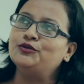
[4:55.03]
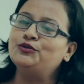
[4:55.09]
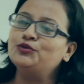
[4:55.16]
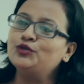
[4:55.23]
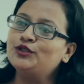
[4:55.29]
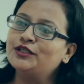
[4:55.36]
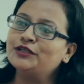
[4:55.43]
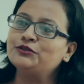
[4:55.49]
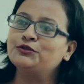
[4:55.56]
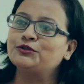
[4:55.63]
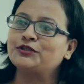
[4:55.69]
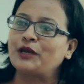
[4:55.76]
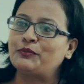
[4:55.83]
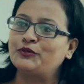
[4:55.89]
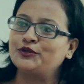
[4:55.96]
দুর্দান্ত
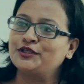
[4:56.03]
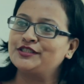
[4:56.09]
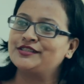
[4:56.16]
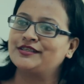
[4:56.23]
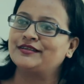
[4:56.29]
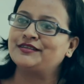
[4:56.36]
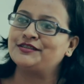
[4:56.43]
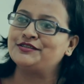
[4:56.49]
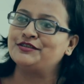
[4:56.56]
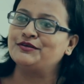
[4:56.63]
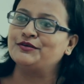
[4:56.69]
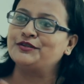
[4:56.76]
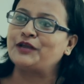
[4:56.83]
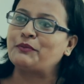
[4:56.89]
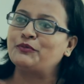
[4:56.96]
তাপটের সাথে
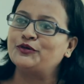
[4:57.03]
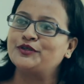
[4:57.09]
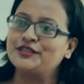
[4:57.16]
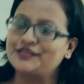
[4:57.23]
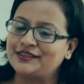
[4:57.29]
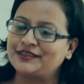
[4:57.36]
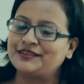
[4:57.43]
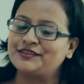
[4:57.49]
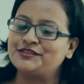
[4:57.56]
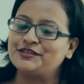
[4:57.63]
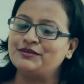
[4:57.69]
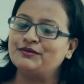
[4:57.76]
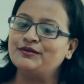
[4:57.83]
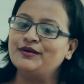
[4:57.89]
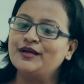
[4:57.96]
ছিল দাপটের সাথে
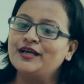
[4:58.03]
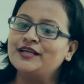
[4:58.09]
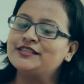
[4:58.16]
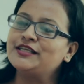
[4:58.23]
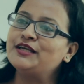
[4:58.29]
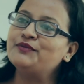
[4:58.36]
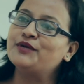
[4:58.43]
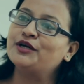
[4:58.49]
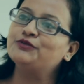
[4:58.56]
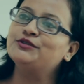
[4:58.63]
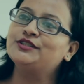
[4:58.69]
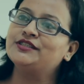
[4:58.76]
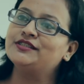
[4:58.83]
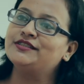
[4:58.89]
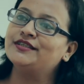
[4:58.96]
ছিল সেই
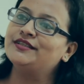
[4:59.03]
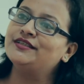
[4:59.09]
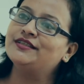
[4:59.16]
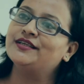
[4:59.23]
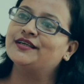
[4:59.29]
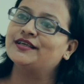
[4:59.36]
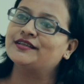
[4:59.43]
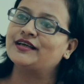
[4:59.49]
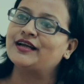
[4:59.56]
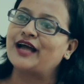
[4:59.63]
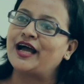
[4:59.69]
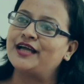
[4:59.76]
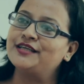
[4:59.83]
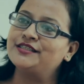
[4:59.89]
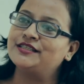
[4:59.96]
মানুষটি যেদিন থেকে তার
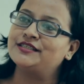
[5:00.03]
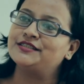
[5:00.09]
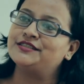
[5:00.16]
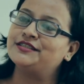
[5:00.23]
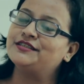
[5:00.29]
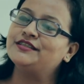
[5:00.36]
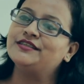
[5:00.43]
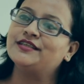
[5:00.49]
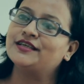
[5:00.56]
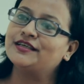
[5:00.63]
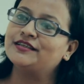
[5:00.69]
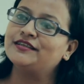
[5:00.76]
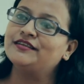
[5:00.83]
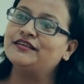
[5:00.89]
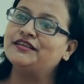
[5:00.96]
আয় শেষ যেদিন
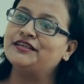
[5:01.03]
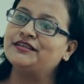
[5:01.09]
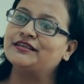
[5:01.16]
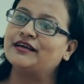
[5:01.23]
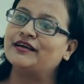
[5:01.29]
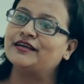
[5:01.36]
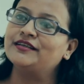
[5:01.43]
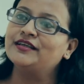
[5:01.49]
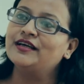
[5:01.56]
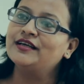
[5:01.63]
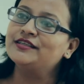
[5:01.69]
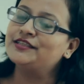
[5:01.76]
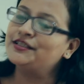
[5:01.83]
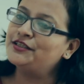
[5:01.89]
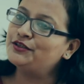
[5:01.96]
থেকে তিনি রিটায়ার
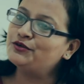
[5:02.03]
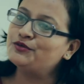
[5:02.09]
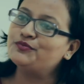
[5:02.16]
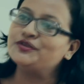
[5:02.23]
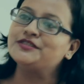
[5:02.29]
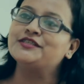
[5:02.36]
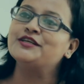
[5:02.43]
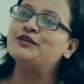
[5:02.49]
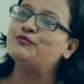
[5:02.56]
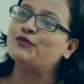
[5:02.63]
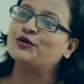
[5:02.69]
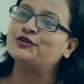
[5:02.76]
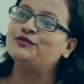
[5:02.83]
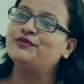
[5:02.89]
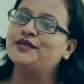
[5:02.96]
সেদিন ওই পিচ্ছিল
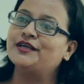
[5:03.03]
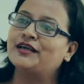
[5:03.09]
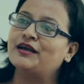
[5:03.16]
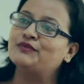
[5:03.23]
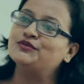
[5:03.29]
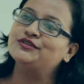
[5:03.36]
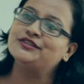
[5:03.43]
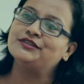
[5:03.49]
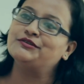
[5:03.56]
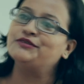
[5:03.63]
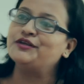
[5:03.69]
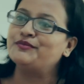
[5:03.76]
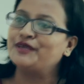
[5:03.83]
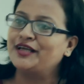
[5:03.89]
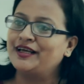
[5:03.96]
পদ বেয়ে কেমন যেন
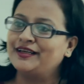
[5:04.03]
নেমে